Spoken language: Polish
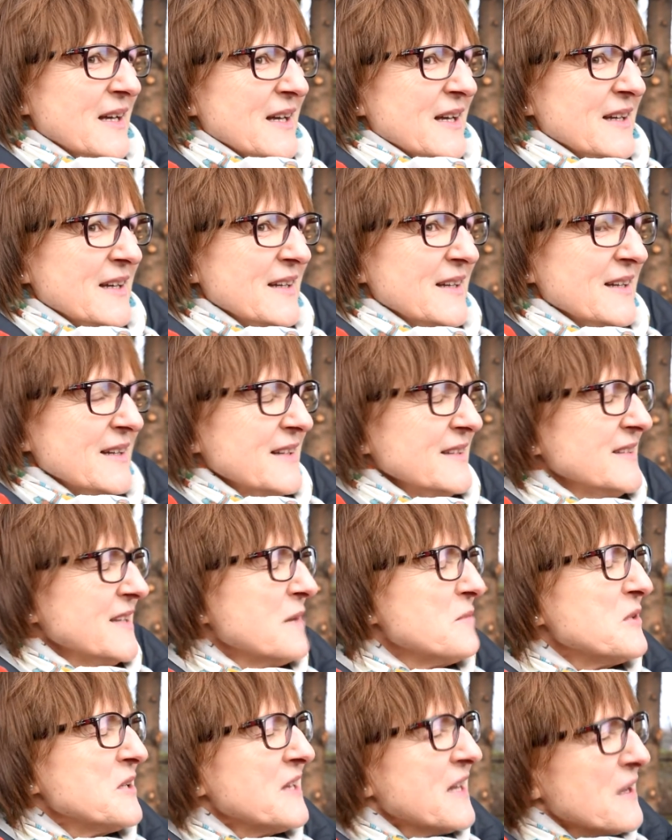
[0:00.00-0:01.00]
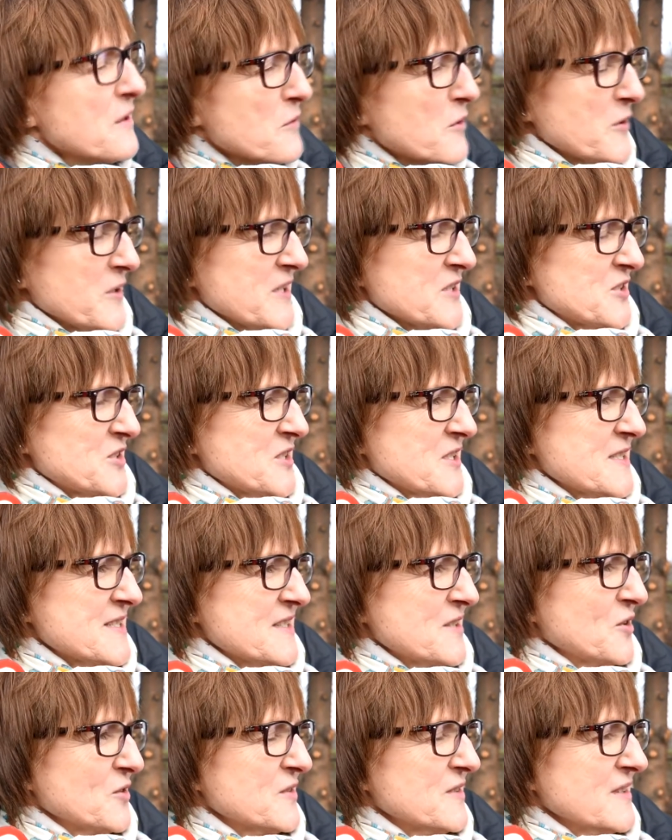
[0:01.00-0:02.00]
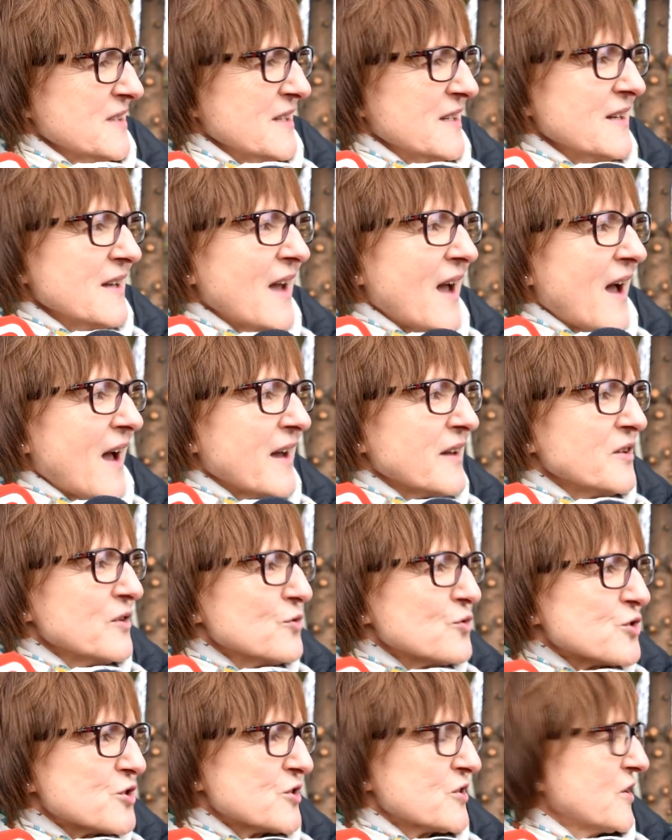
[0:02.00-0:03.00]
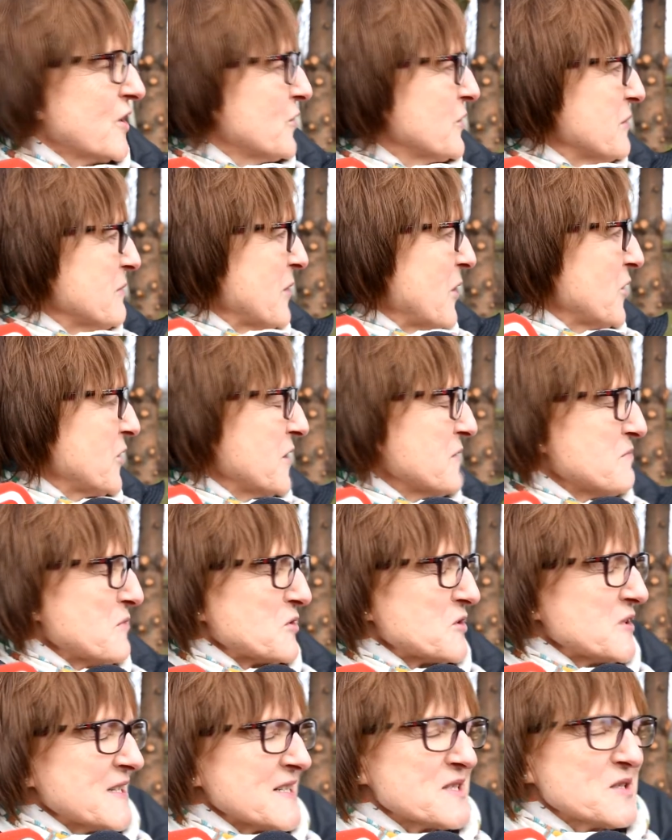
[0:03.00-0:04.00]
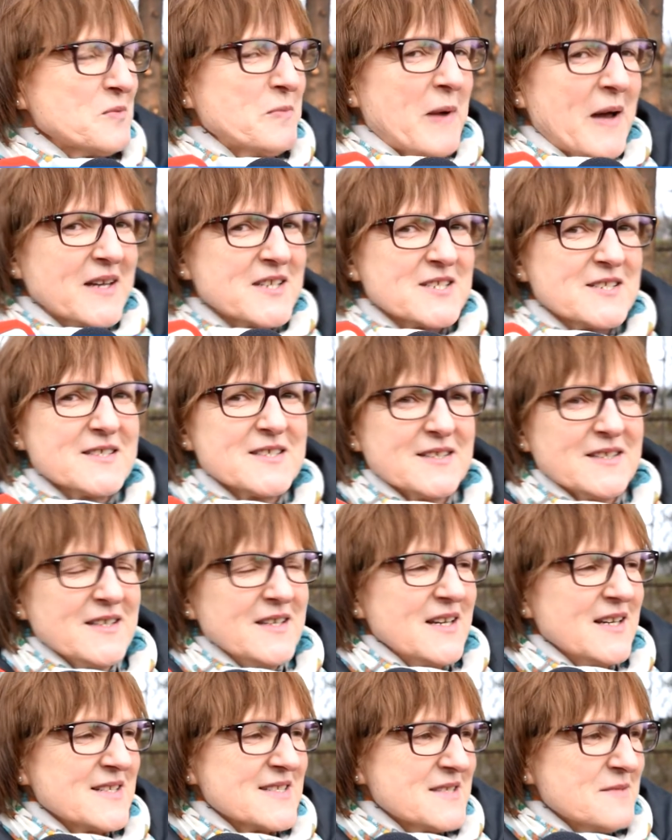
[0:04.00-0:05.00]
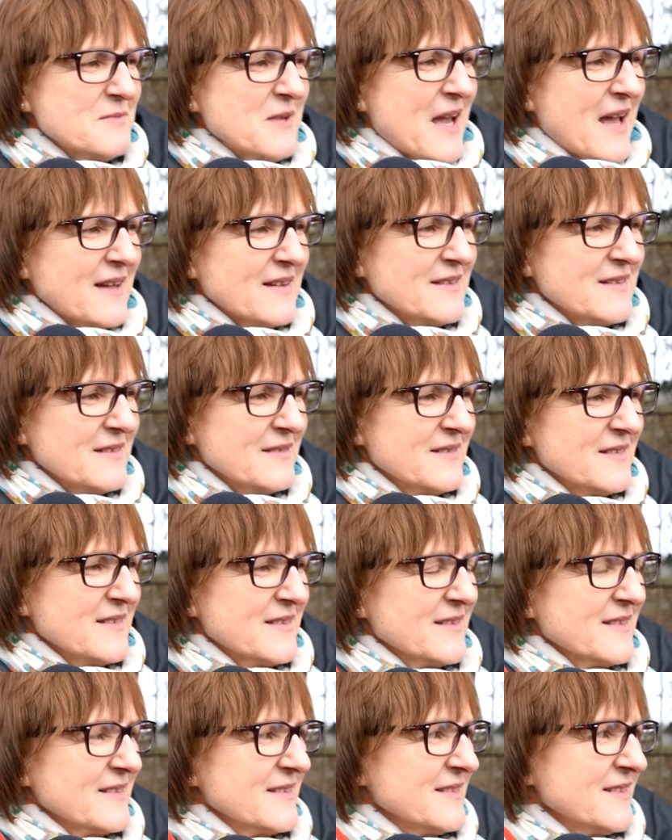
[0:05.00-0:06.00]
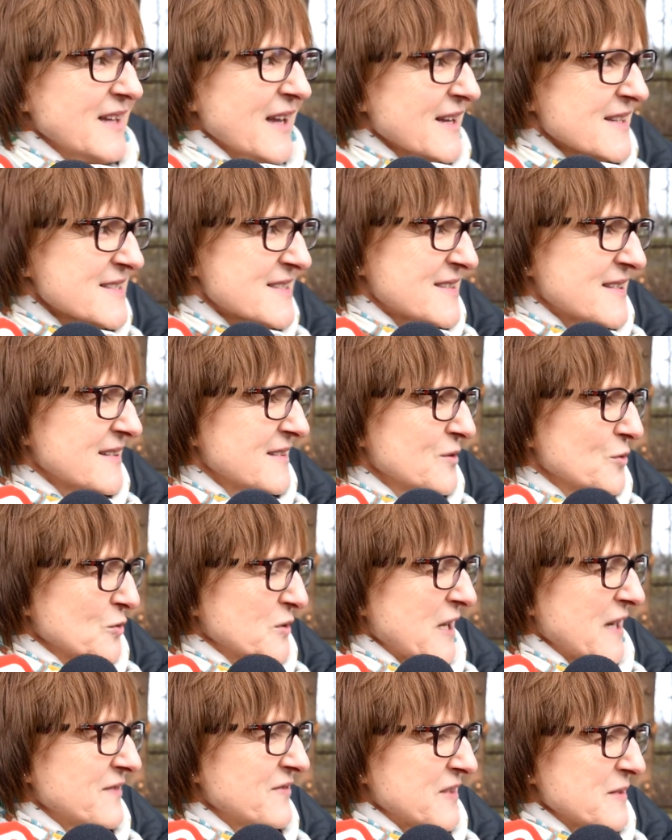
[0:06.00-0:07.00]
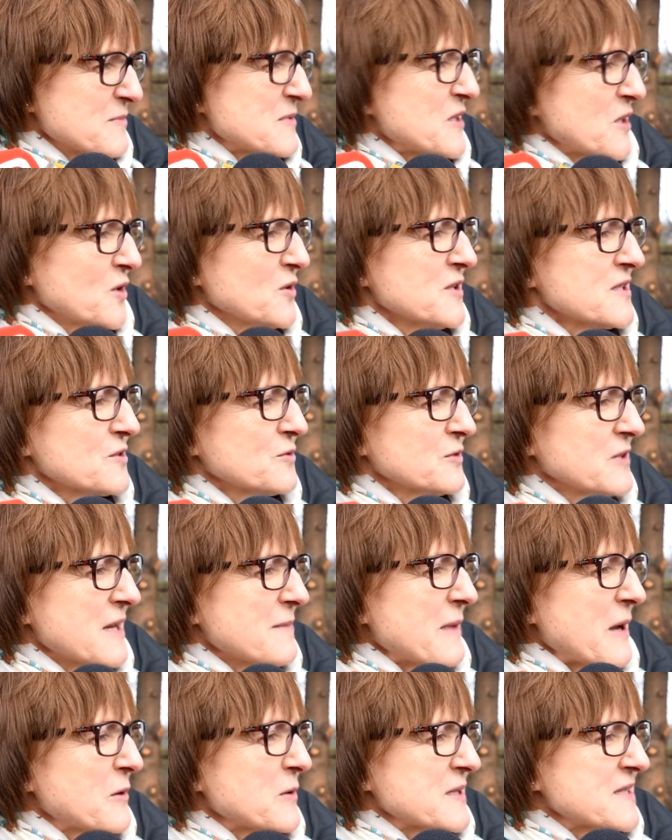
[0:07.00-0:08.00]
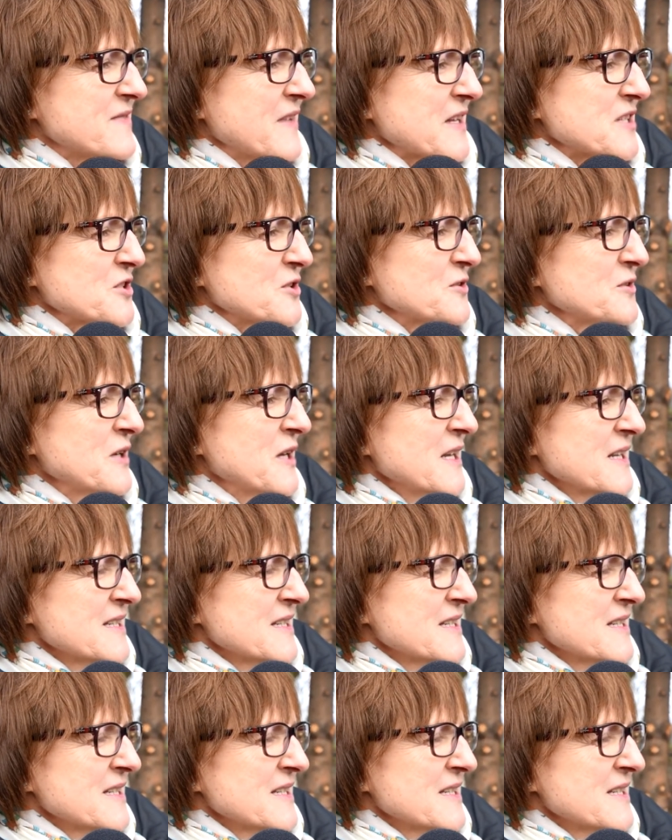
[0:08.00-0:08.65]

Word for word: Y, nie minęło jeszcze 100 dni, a już gołym okiem można zobaczyć, ile zmian y, jest tutaj w tym schronisku dla małych zwierząt.